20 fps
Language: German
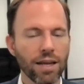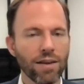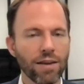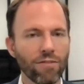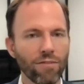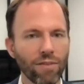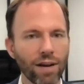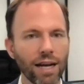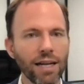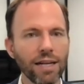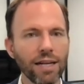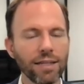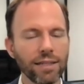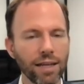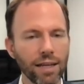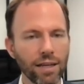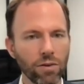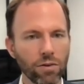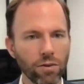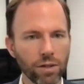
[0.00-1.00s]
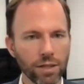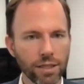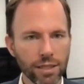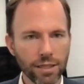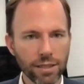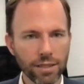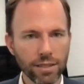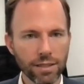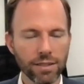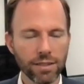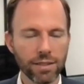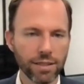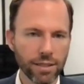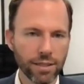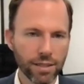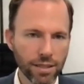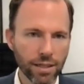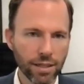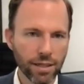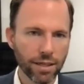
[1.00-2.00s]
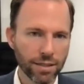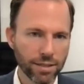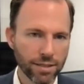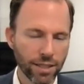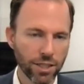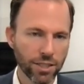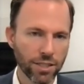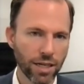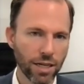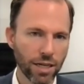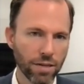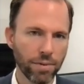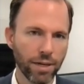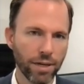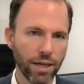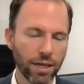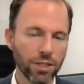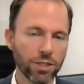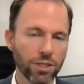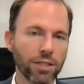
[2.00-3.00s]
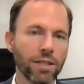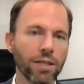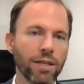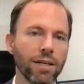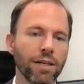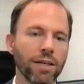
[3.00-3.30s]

weil die Technologien, die China sehr stark beherrscht,